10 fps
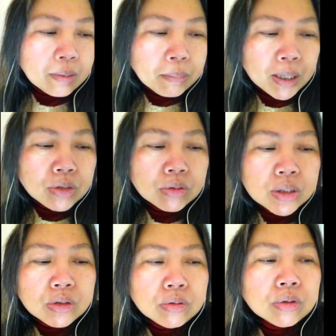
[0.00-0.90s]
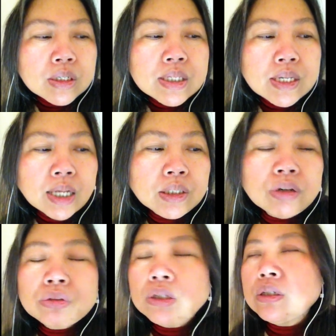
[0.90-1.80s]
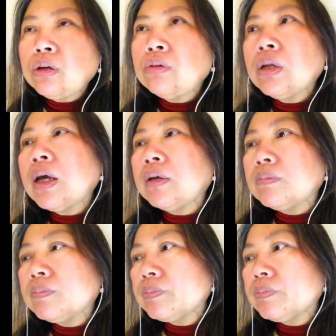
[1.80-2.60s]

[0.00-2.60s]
白种跟中国人杂交生的后代，